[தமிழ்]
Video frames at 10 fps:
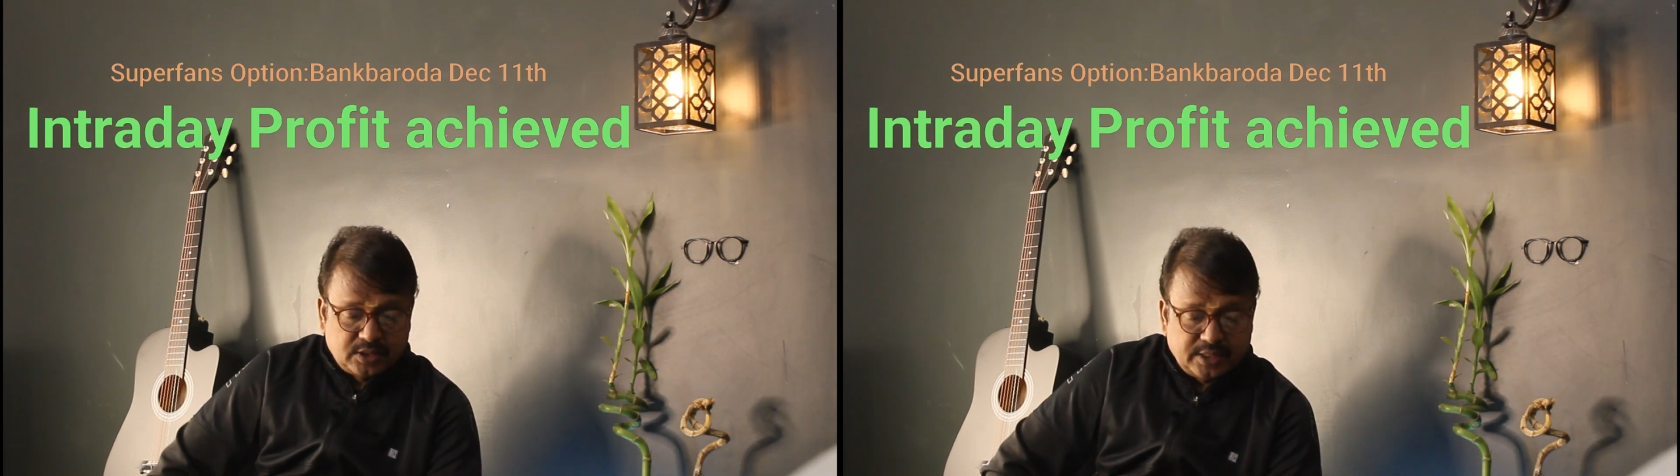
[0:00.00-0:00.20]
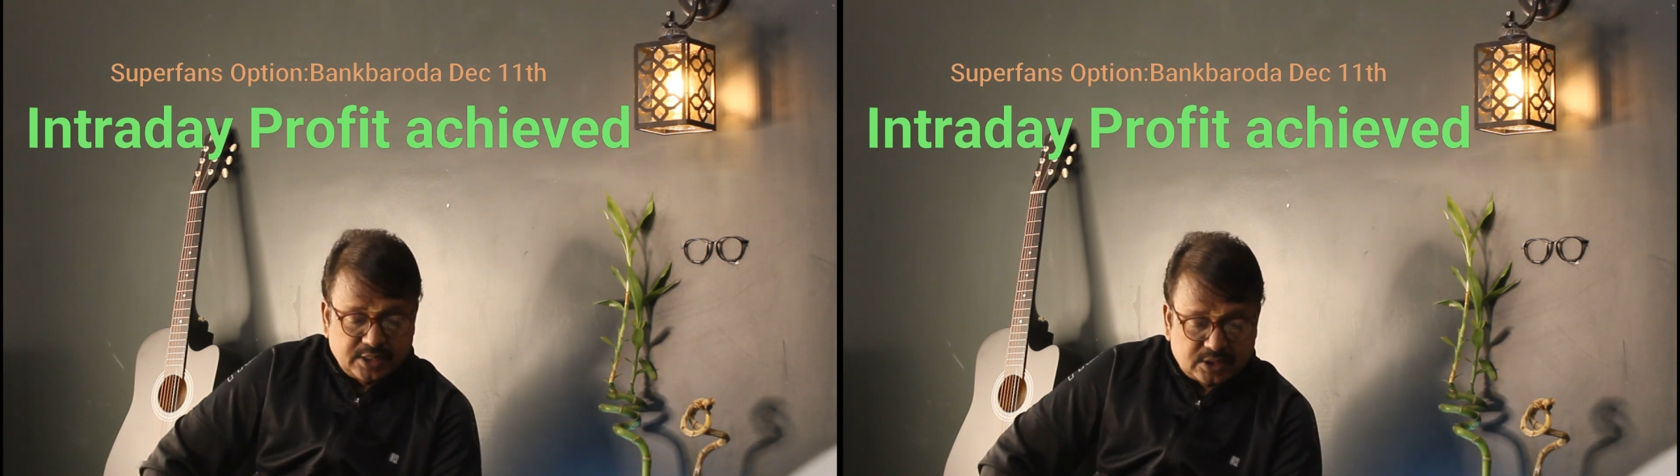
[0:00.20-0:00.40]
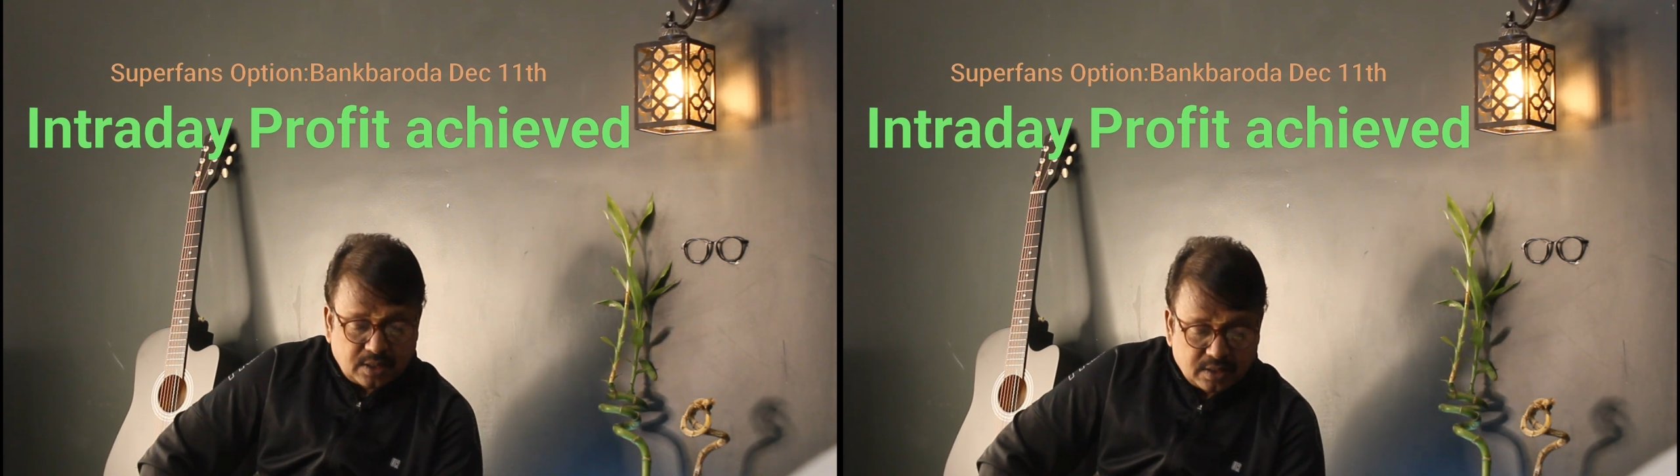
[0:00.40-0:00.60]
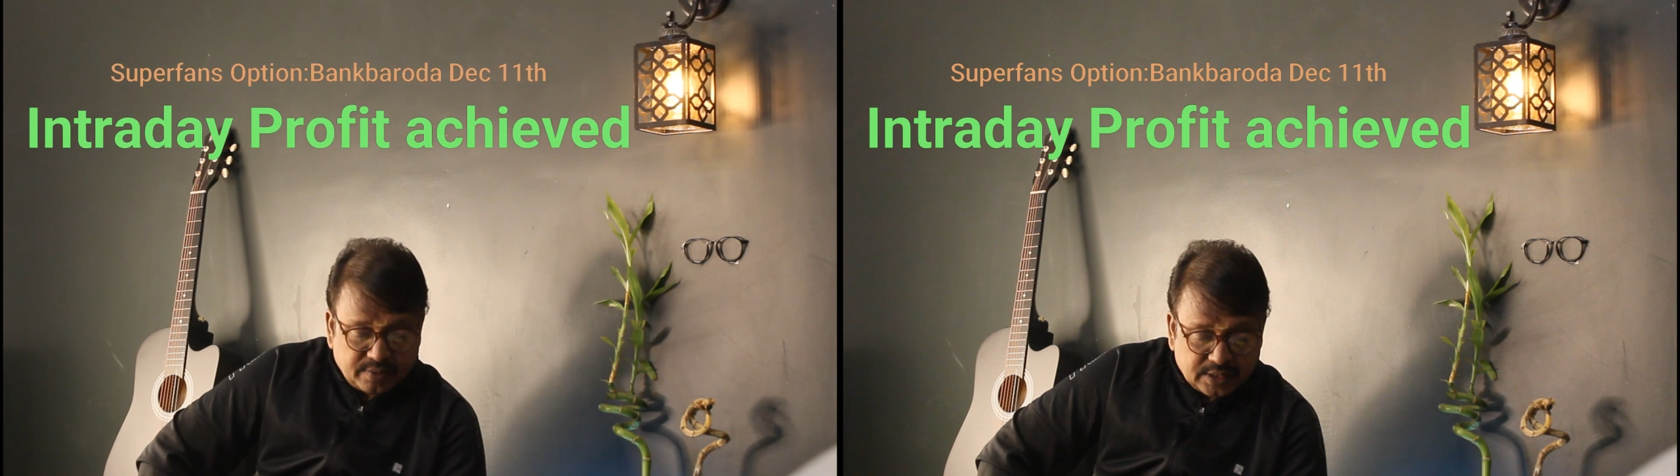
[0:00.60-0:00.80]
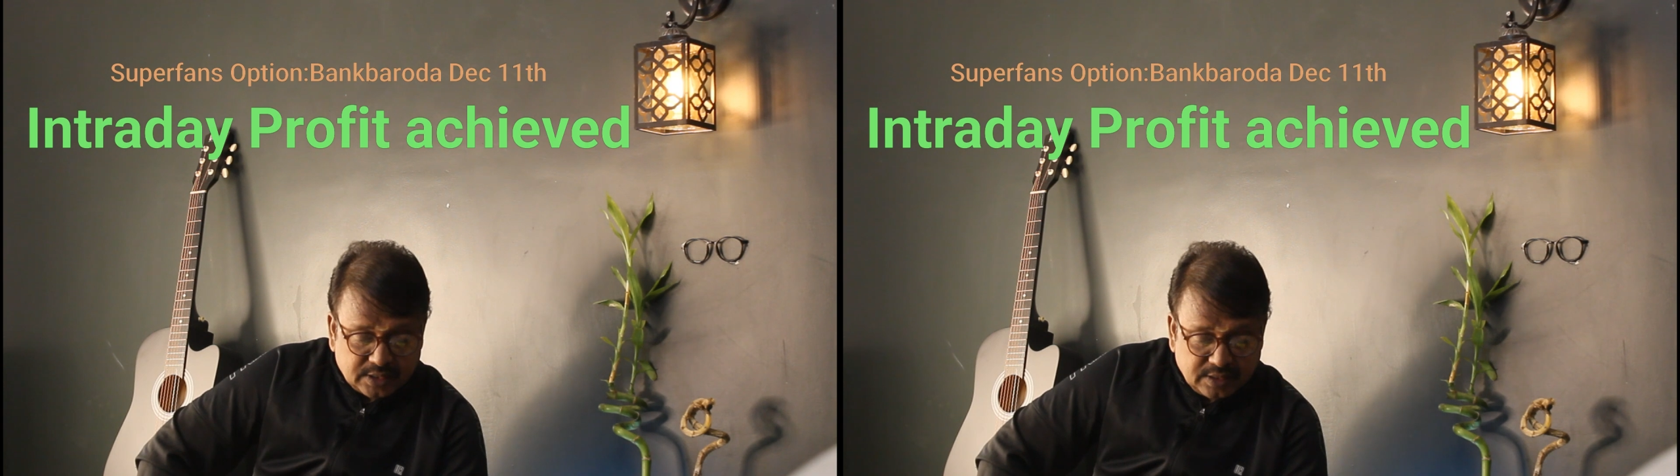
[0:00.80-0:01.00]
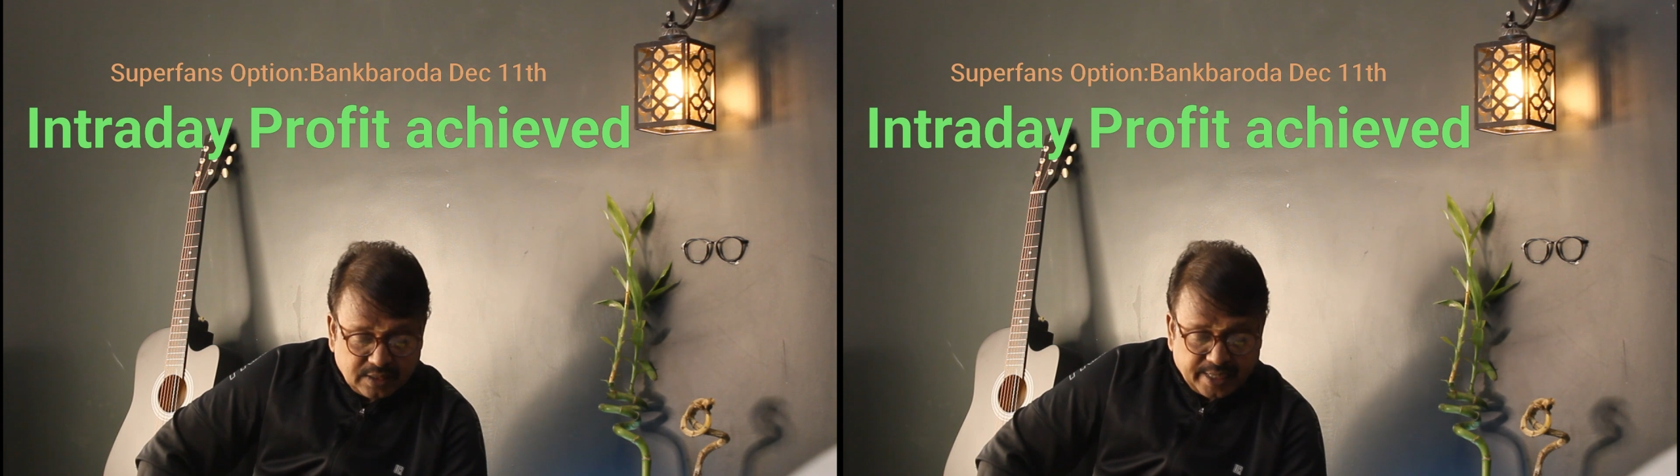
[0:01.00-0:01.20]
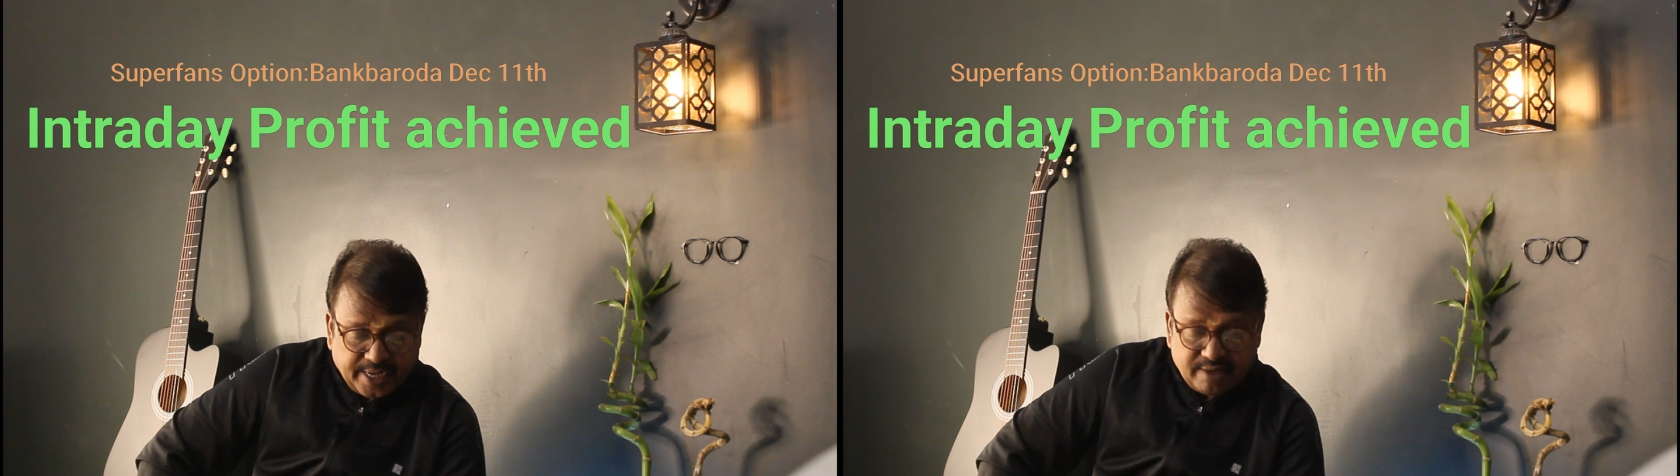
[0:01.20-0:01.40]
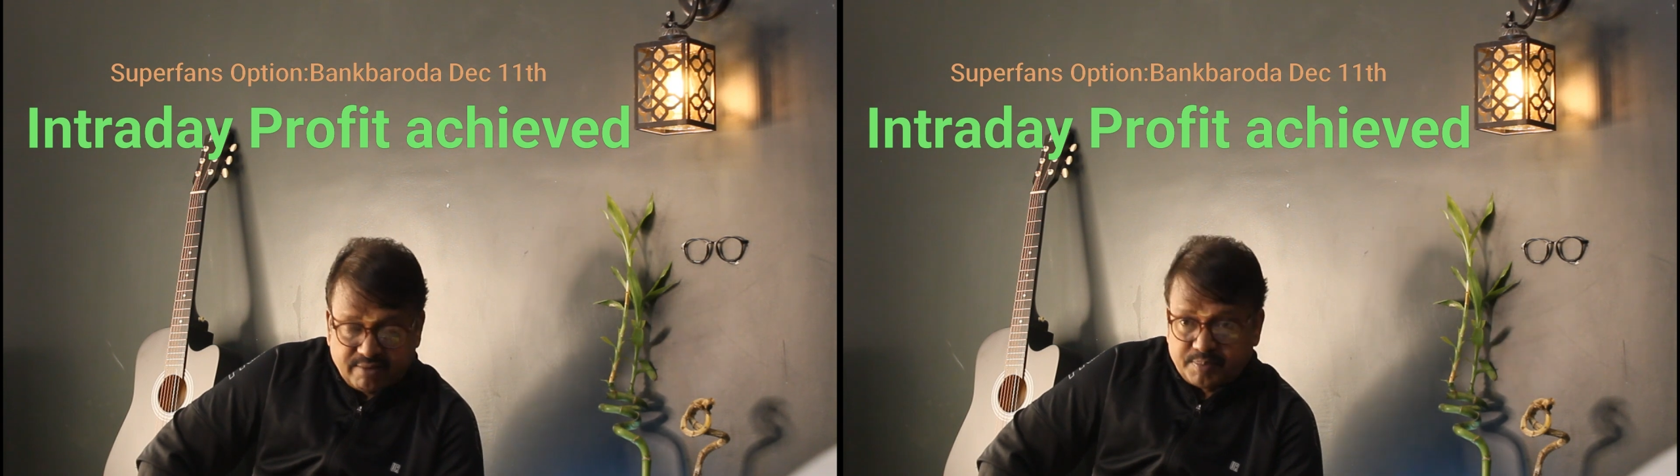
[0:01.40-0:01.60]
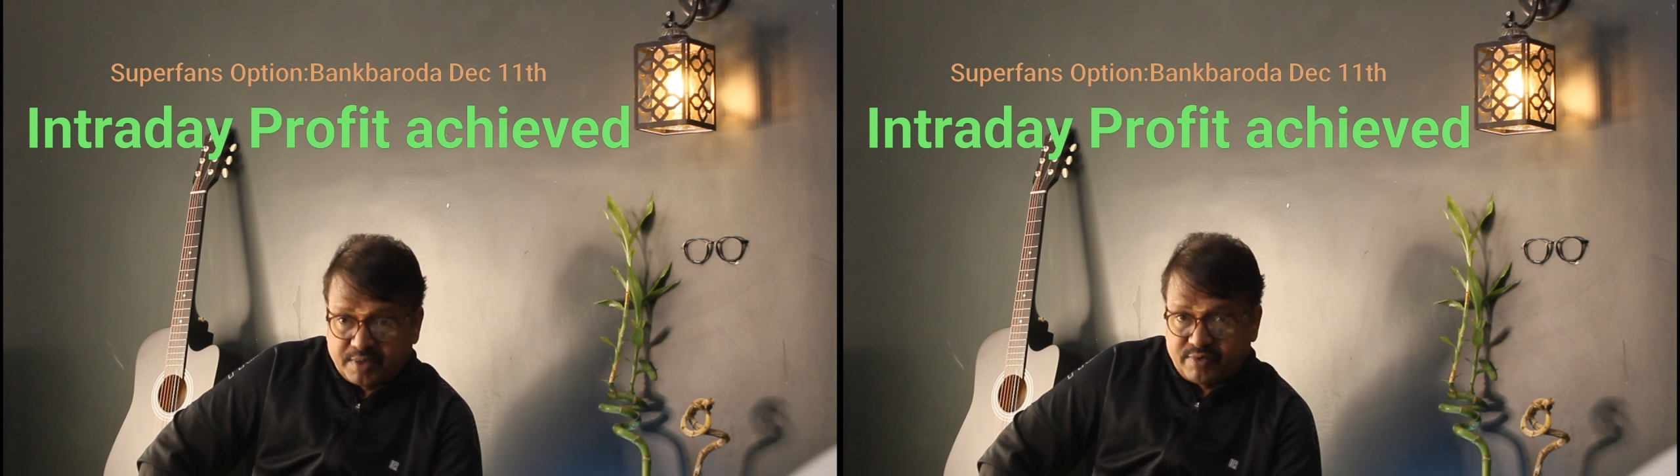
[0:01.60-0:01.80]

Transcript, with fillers: ஸோ இந்த ஸ்டாக் வந்து நெகட்டிவாக